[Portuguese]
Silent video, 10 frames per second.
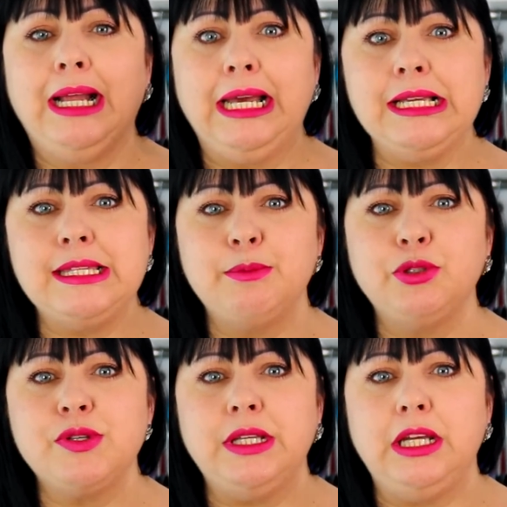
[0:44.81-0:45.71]
clique em
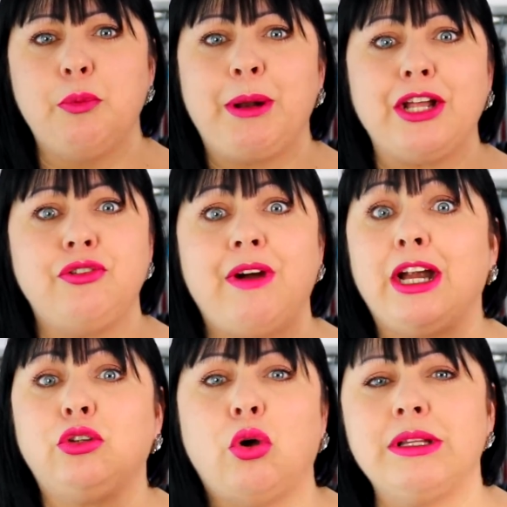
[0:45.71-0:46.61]
cima do sininho para
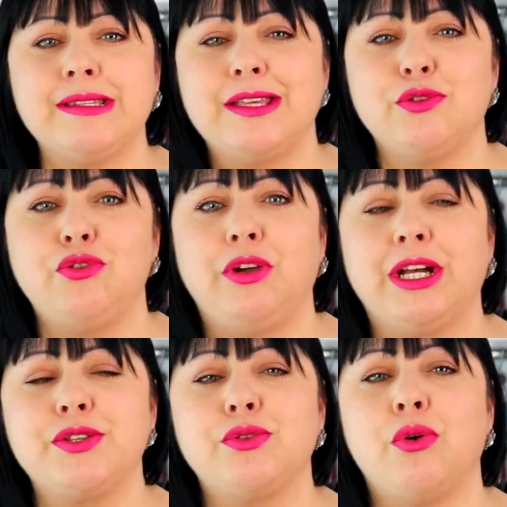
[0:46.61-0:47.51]
ativar todas as
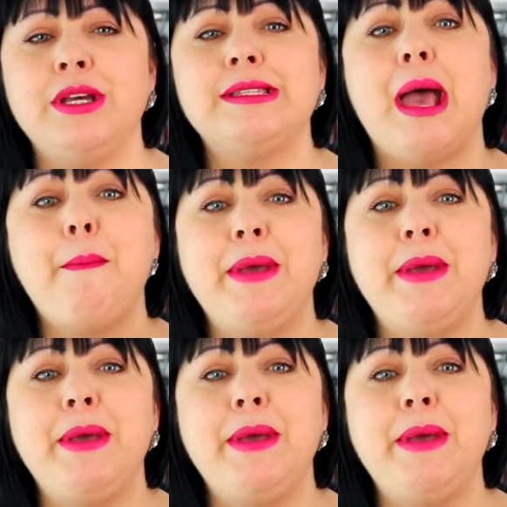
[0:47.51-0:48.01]
notificações.